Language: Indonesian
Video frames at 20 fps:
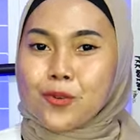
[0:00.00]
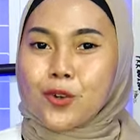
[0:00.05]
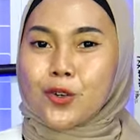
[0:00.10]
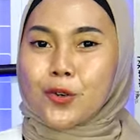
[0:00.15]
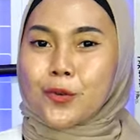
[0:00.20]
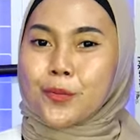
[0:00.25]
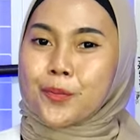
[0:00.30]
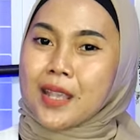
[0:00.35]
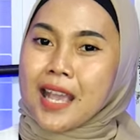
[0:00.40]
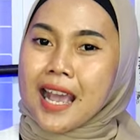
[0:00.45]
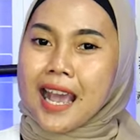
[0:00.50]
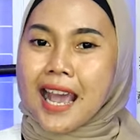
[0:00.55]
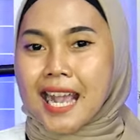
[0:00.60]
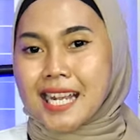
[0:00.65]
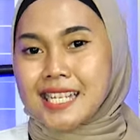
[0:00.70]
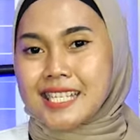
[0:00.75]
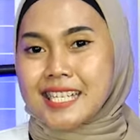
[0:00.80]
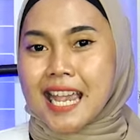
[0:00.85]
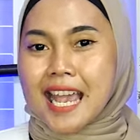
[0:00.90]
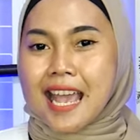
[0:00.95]
rupiah
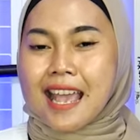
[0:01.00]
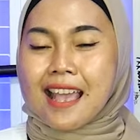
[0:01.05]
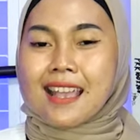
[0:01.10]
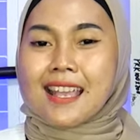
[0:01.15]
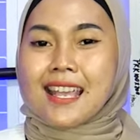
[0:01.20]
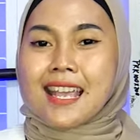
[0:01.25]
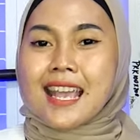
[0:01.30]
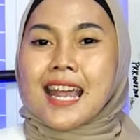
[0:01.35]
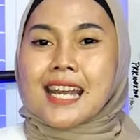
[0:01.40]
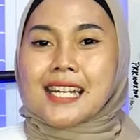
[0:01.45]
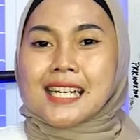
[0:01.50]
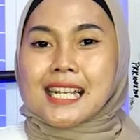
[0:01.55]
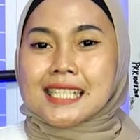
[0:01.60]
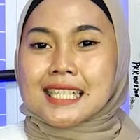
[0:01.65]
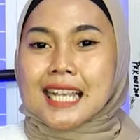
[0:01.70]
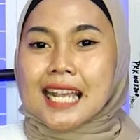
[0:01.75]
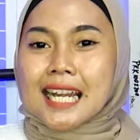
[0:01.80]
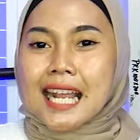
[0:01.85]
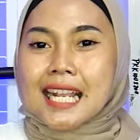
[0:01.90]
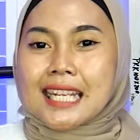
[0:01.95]
aja. Nah
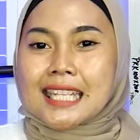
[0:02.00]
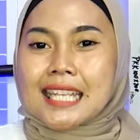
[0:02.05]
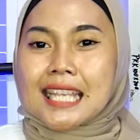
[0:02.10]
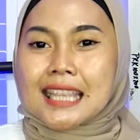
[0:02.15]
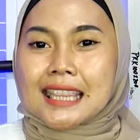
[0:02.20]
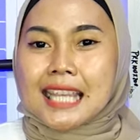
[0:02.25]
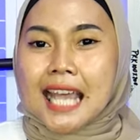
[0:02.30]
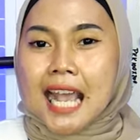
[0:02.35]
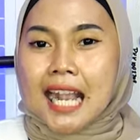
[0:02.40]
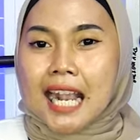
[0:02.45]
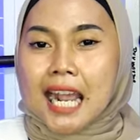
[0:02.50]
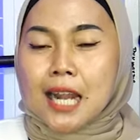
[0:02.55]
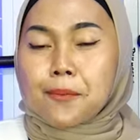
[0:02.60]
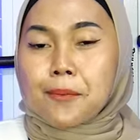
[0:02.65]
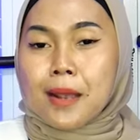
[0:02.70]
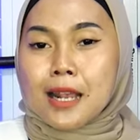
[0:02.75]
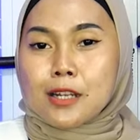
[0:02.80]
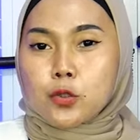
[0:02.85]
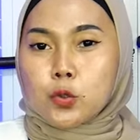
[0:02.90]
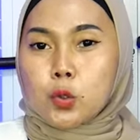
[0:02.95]
sekarang kita akan
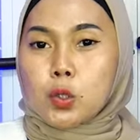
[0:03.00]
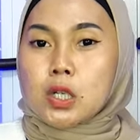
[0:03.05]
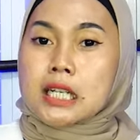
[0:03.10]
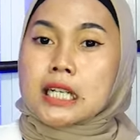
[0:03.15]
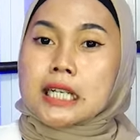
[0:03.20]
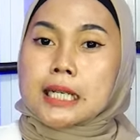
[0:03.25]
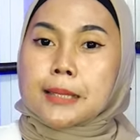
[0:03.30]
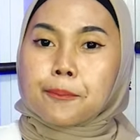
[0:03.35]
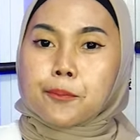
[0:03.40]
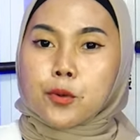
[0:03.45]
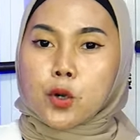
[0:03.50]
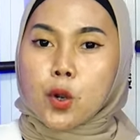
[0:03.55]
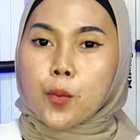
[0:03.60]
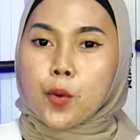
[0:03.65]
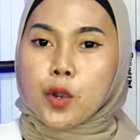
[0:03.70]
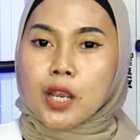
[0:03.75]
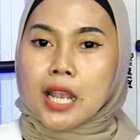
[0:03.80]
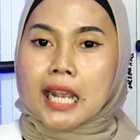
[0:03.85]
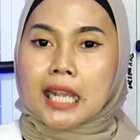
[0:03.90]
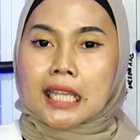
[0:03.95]
masuk ke
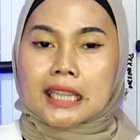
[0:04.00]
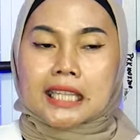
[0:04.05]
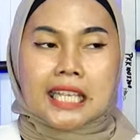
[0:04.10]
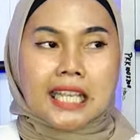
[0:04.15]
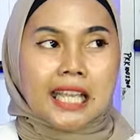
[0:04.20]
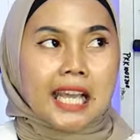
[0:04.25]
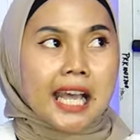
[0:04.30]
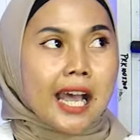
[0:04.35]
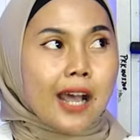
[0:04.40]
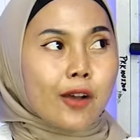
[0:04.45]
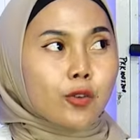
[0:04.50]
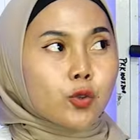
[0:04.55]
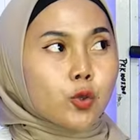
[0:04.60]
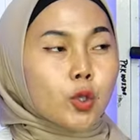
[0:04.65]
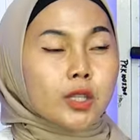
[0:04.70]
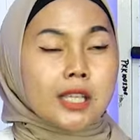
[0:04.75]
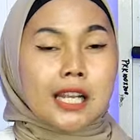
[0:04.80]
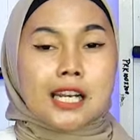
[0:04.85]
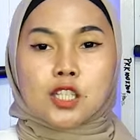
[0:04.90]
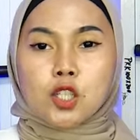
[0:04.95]
promo yang ketiga
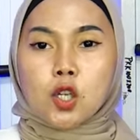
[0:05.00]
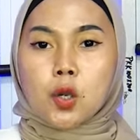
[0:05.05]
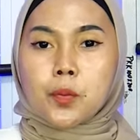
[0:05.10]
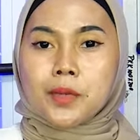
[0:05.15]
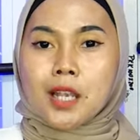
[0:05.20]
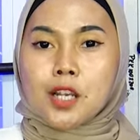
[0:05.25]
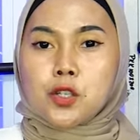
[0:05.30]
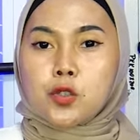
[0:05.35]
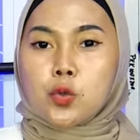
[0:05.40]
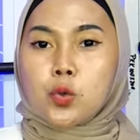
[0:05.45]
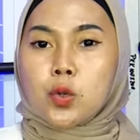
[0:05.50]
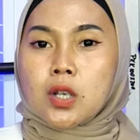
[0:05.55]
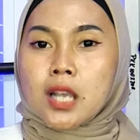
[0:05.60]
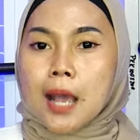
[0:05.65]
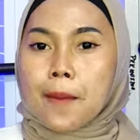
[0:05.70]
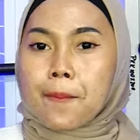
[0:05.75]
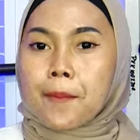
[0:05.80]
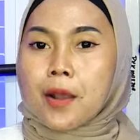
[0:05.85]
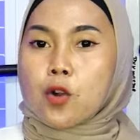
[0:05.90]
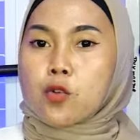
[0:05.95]
untuk teleskopnya
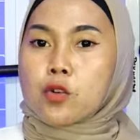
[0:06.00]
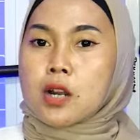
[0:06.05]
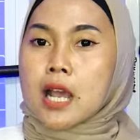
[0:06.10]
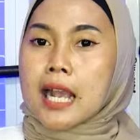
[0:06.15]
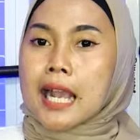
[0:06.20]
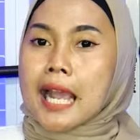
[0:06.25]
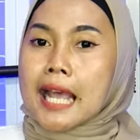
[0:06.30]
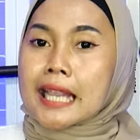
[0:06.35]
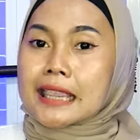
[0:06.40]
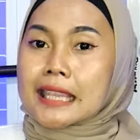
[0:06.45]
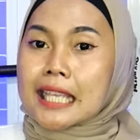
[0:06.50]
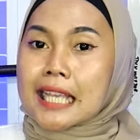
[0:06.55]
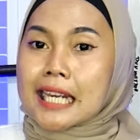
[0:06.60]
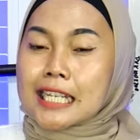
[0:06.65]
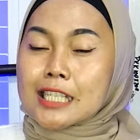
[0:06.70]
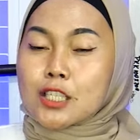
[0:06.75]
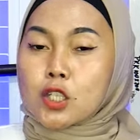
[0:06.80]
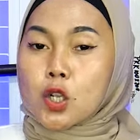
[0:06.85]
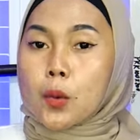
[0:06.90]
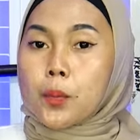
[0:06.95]
juga menggunakan
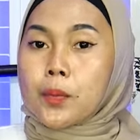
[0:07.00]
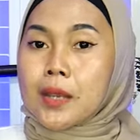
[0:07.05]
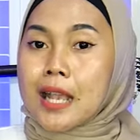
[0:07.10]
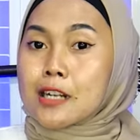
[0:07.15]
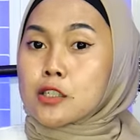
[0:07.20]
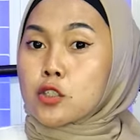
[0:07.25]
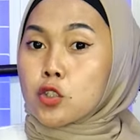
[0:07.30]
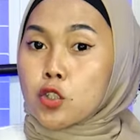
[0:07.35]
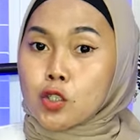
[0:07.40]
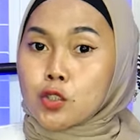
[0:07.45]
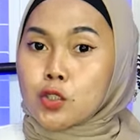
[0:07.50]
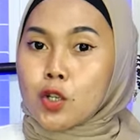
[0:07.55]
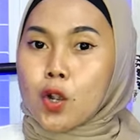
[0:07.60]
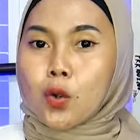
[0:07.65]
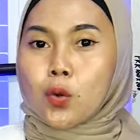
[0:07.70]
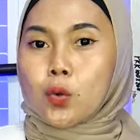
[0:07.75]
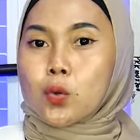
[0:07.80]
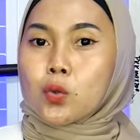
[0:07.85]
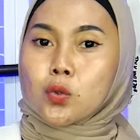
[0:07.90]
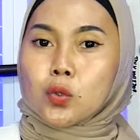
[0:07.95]
teleskop yang
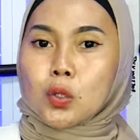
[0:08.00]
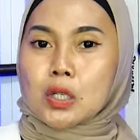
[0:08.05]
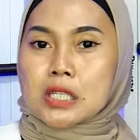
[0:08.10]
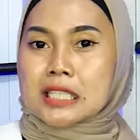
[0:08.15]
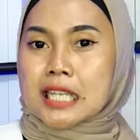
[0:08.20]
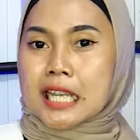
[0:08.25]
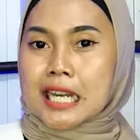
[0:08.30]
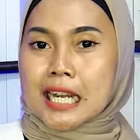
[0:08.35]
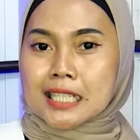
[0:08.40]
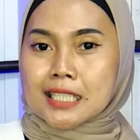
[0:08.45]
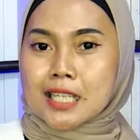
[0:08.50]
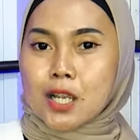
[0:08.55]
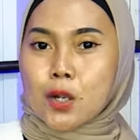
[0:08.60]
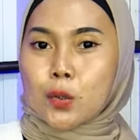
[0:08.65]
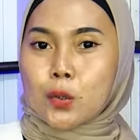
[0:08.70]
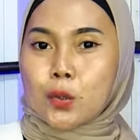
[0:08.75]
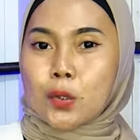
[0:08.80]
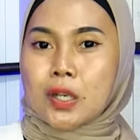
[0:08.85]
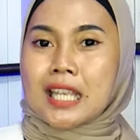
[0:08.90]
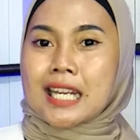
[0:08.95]
cocok untuk jarak
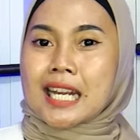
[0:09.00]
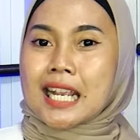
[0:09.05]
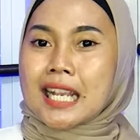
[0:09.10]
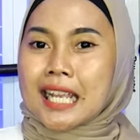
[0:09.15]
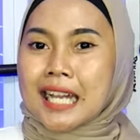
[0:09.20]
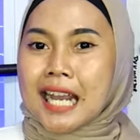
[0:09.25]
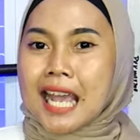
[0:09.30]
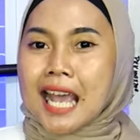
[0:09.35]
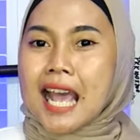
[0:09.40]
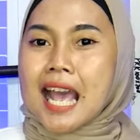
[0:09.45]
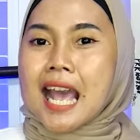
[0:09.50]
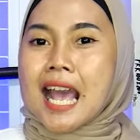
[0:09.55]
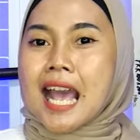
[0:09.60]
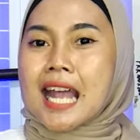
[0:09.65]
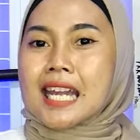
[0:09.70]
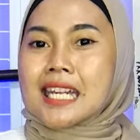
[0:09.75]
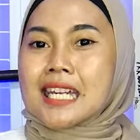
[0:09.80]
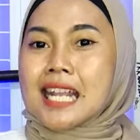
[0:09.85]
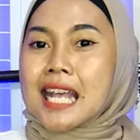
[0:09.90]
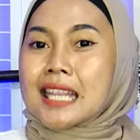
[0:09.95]
jauh. Kira-kira
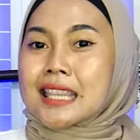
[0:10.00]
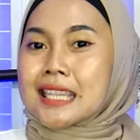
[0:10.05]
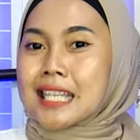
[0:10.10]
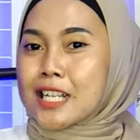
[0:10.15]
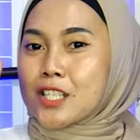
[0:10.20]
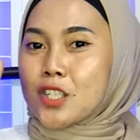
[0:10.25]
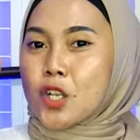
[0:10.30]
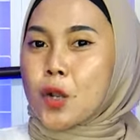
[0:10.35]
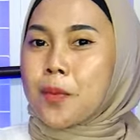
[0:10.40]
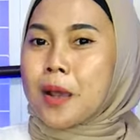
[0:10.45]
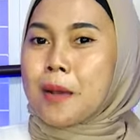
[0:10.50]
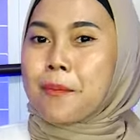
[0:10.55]
ada teleskop